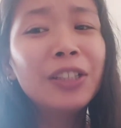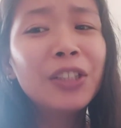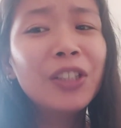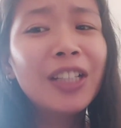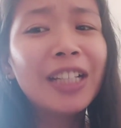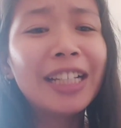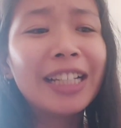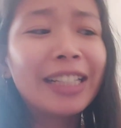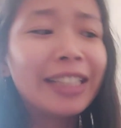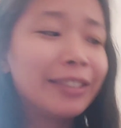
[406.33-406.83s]

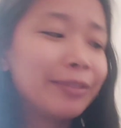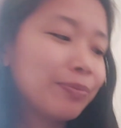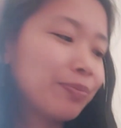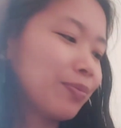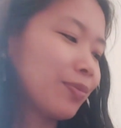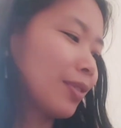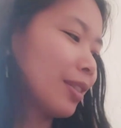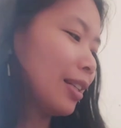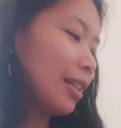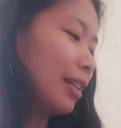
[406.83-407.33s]
yun lang.
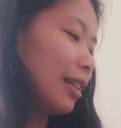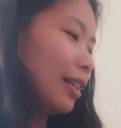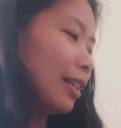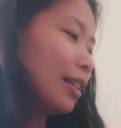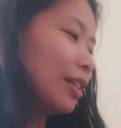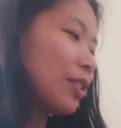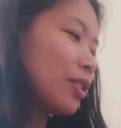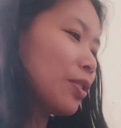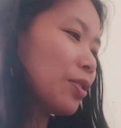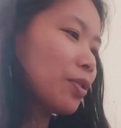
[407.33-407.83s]

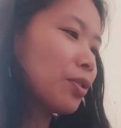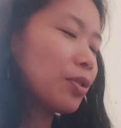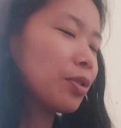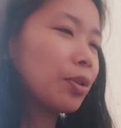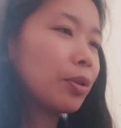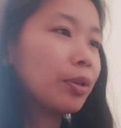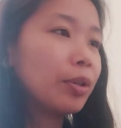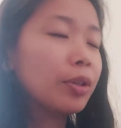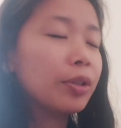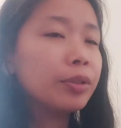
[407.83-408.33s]

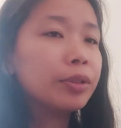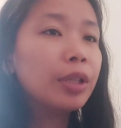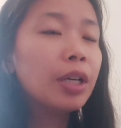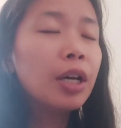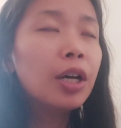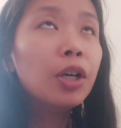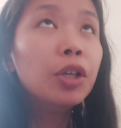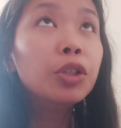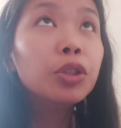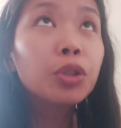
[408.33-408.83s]
So, yan.
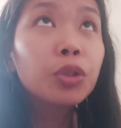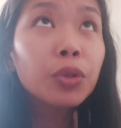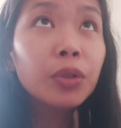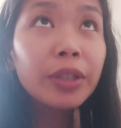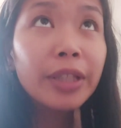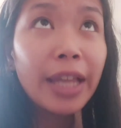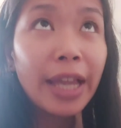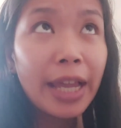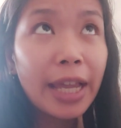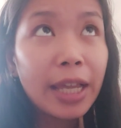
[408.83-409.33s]

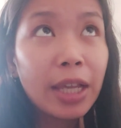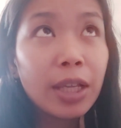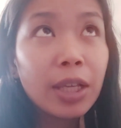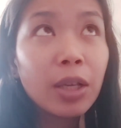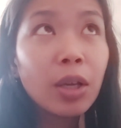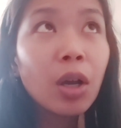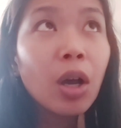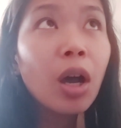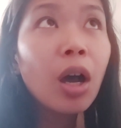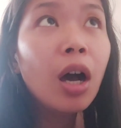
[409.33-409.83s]

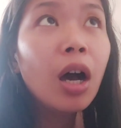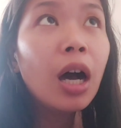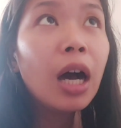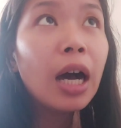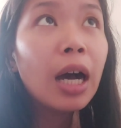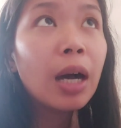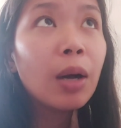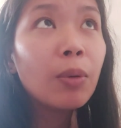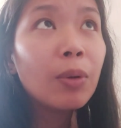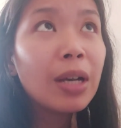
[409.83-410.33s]
Today,
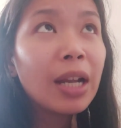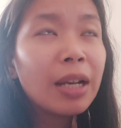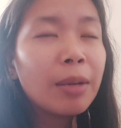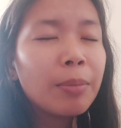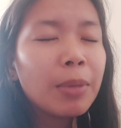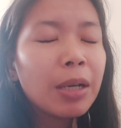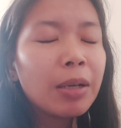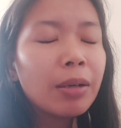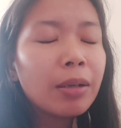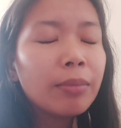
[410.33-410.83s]
uh, wala
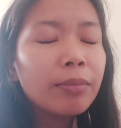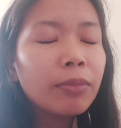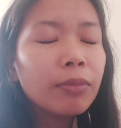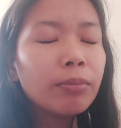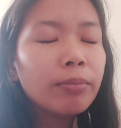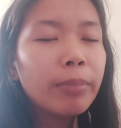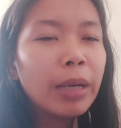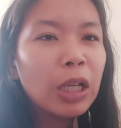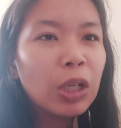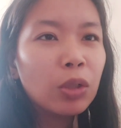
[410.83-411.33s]
namang
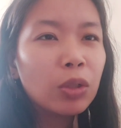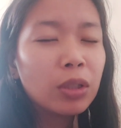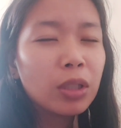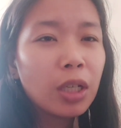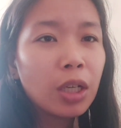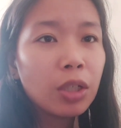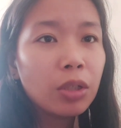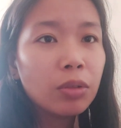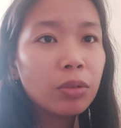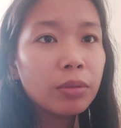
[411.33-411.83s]
balot
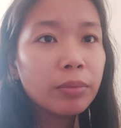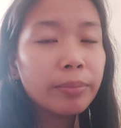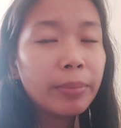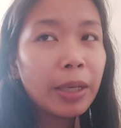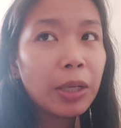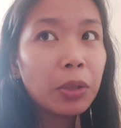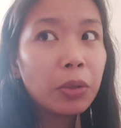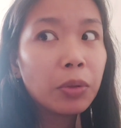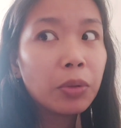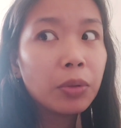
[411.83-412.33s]
ngayon.
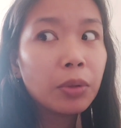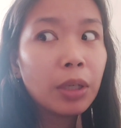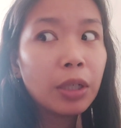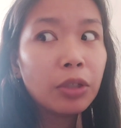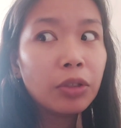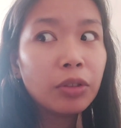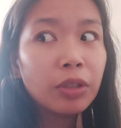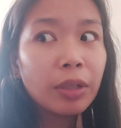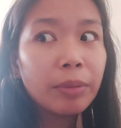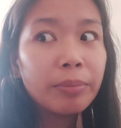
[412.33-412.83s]
Pero,
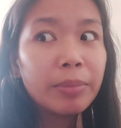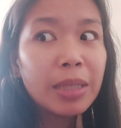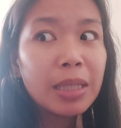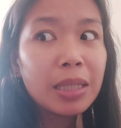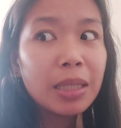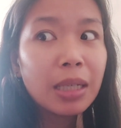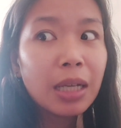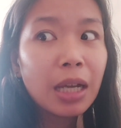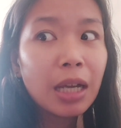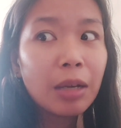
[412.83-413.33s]
ayun na,
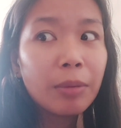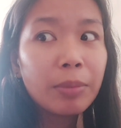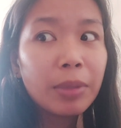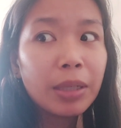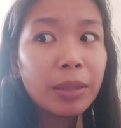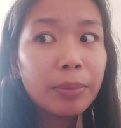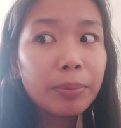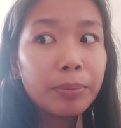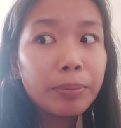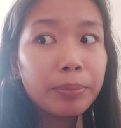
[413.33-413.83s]
busy nga
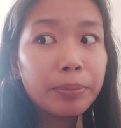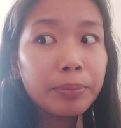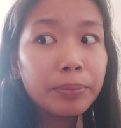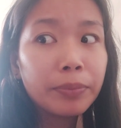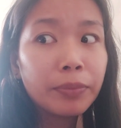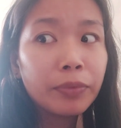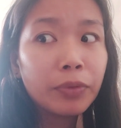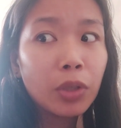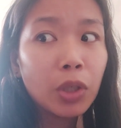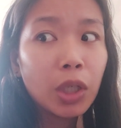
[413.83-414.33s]
kami
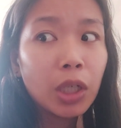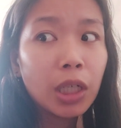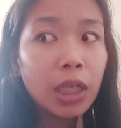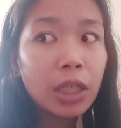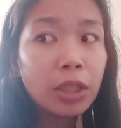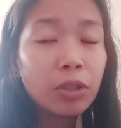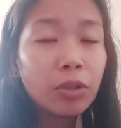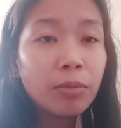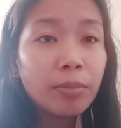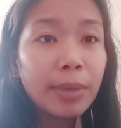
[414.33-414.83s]
for,
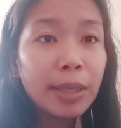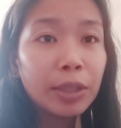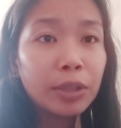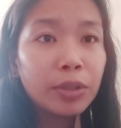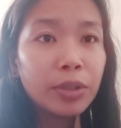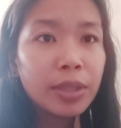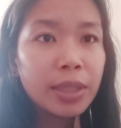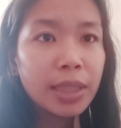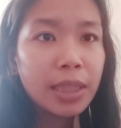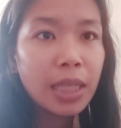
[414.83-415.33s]
ano,
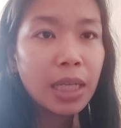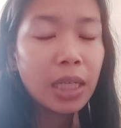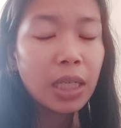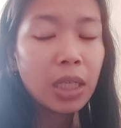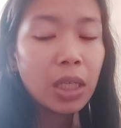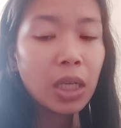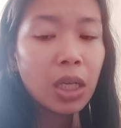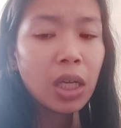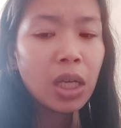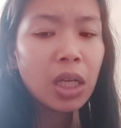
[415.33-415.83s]
Mother's Day.
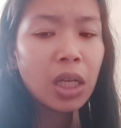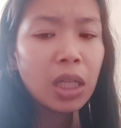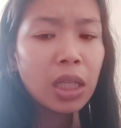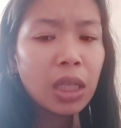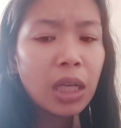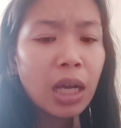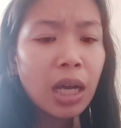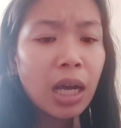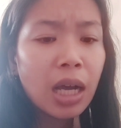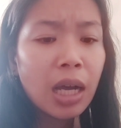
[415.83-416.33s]

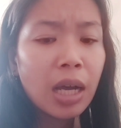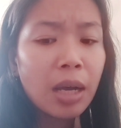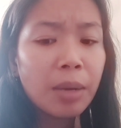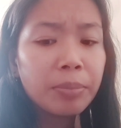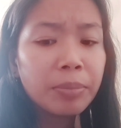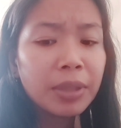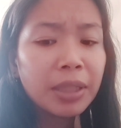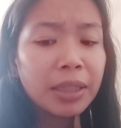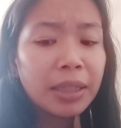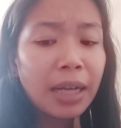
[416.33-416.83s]
Um,
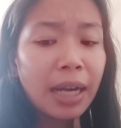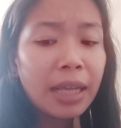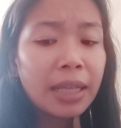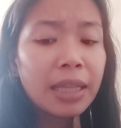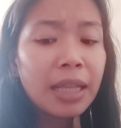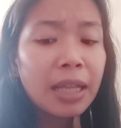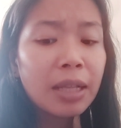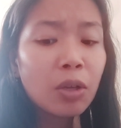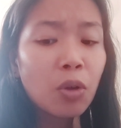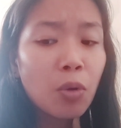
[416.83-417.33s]

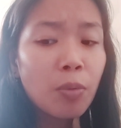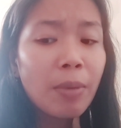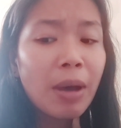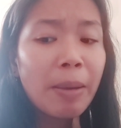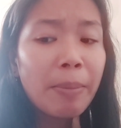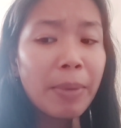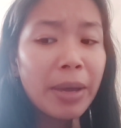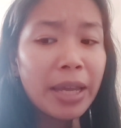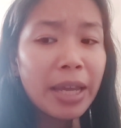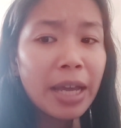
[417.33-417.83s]
tatry ko
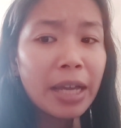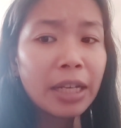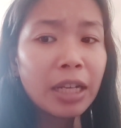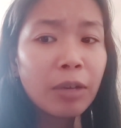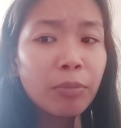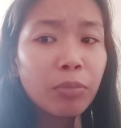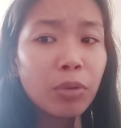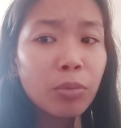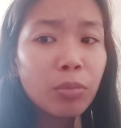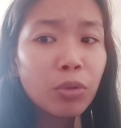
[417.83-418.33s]
mamaya
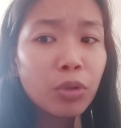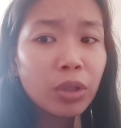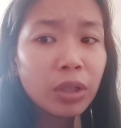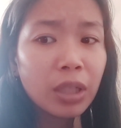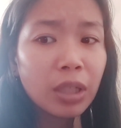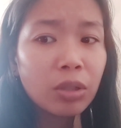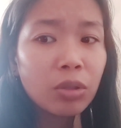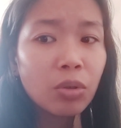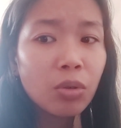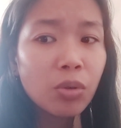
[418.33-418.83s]
na
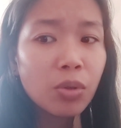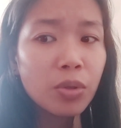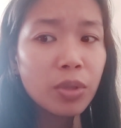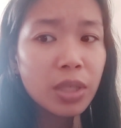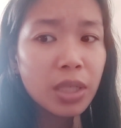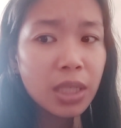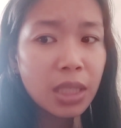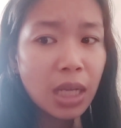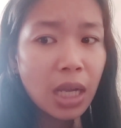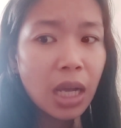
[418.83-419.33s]
pumunta doon
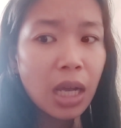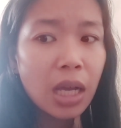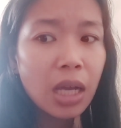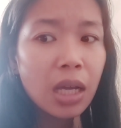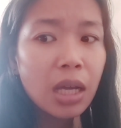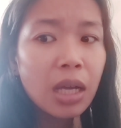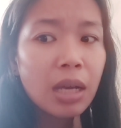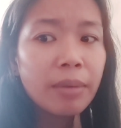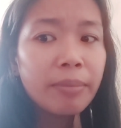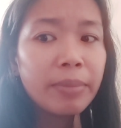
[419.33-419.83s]
sa
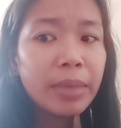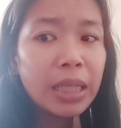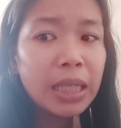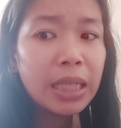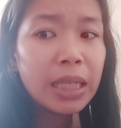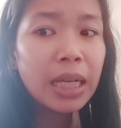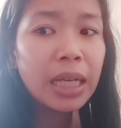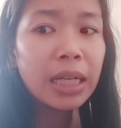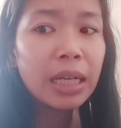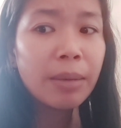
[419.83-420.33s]

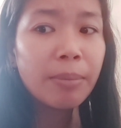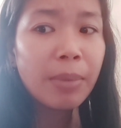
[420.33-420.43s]
bilihan